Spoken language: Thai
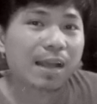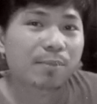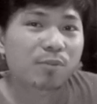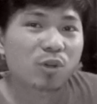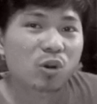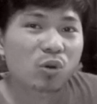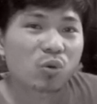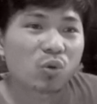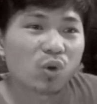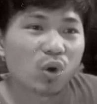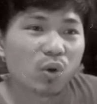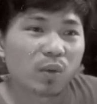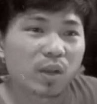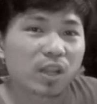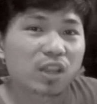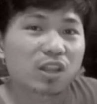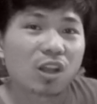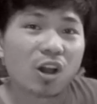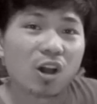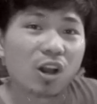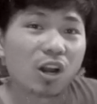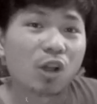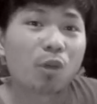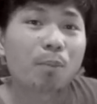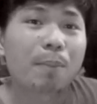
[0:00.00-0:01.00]
นะ ก็กลัวว่า
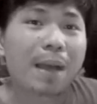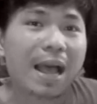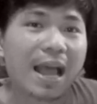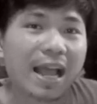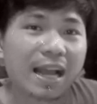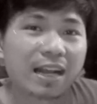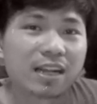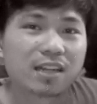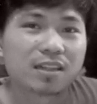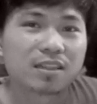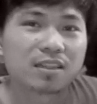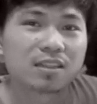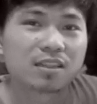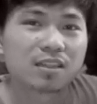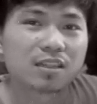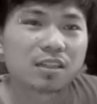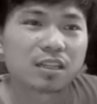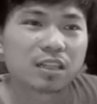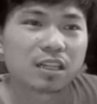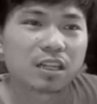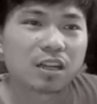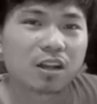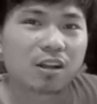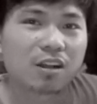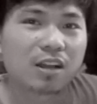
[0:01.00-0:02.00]
ต่อแล้วพัง
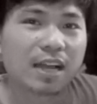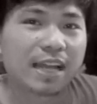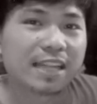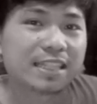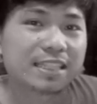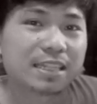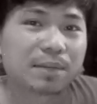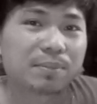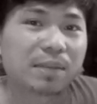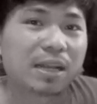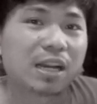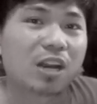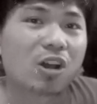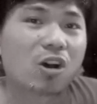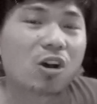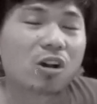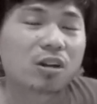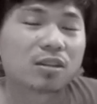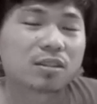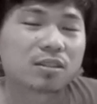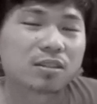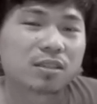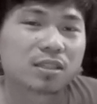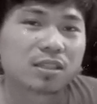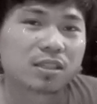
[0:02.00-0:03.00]
ก็อาจจะมาลอง
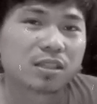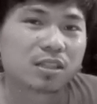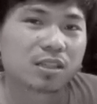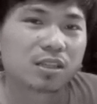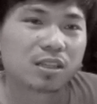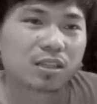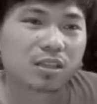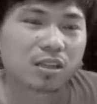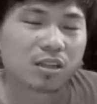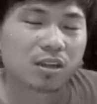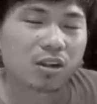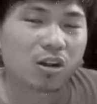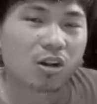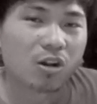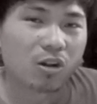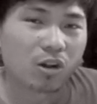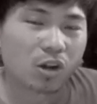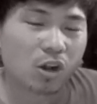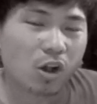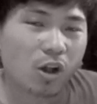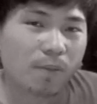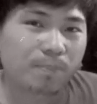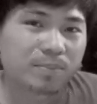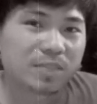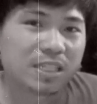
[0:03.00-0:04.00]
ของ
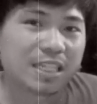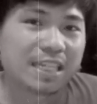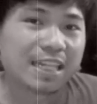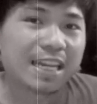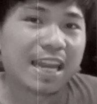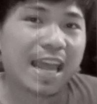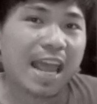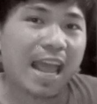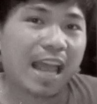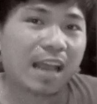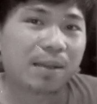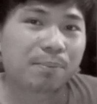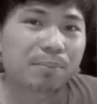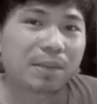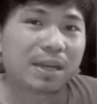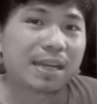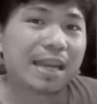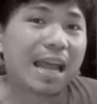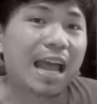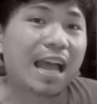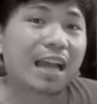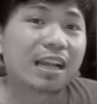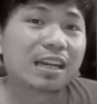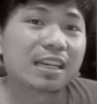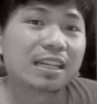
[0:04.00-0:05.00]
กรอบจีนแดงเป็น
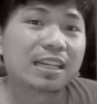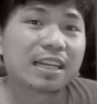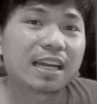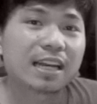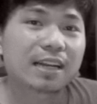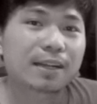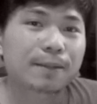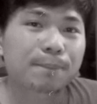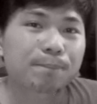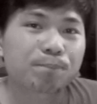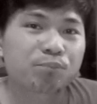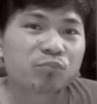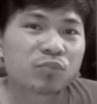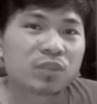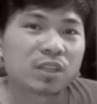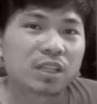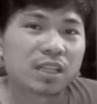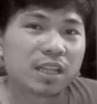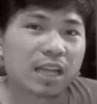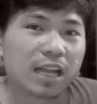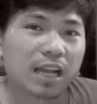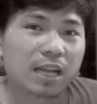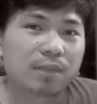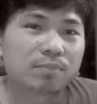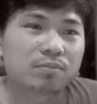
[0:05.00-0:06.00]
ทางเลือก
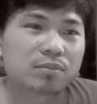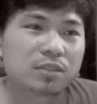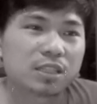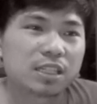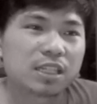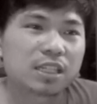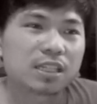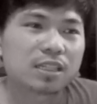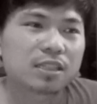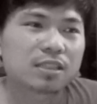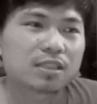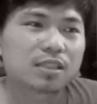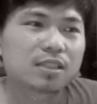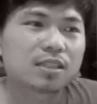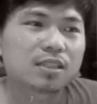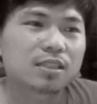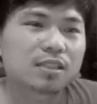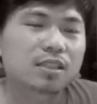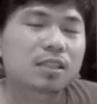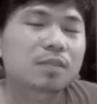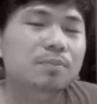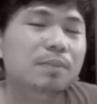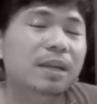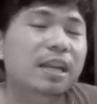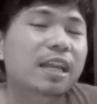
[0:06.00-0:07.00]
นะครับซึ่งซึ่ง
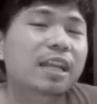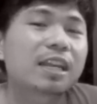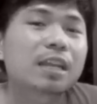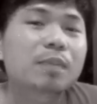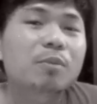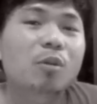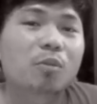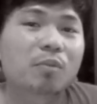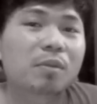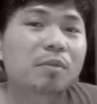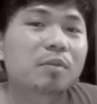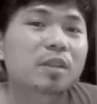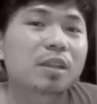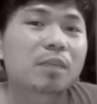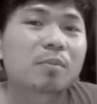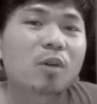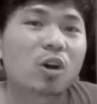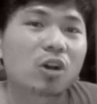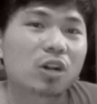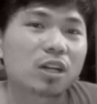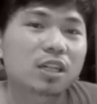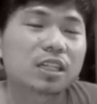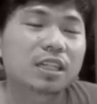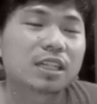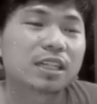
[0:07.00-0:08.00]
ซึ่งประเด็นที่ผมกำลังจะบ
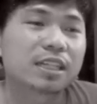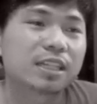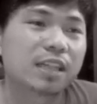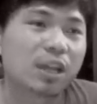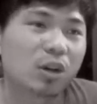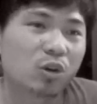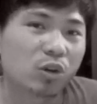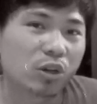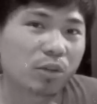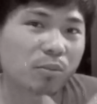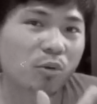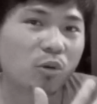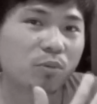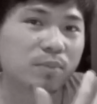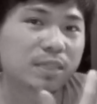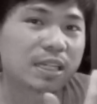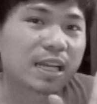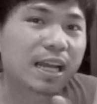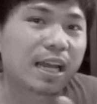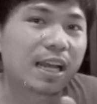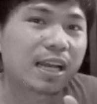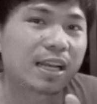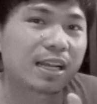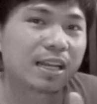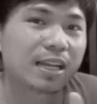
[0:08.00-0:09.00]
อกก็คือเดี๋ยว เดี๋ยวผมจะ